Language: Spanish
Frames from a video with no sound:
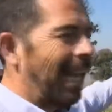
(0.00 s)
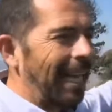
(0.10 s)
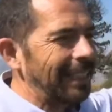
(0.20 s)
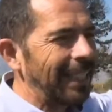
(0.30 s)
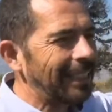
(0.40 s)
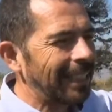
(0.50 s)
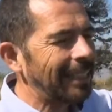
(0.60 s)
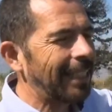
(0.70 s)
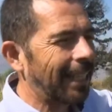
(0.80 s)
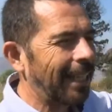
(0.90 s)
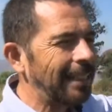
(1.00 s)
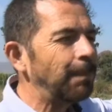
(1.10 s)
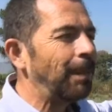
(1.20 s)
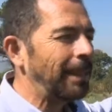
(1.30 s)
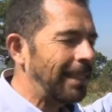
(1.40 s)
hacia estas
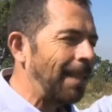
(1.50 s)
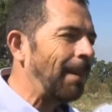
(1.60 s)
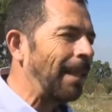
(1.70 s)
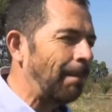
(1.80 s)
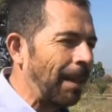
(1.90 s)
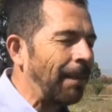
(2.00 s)
terrazas precisamente para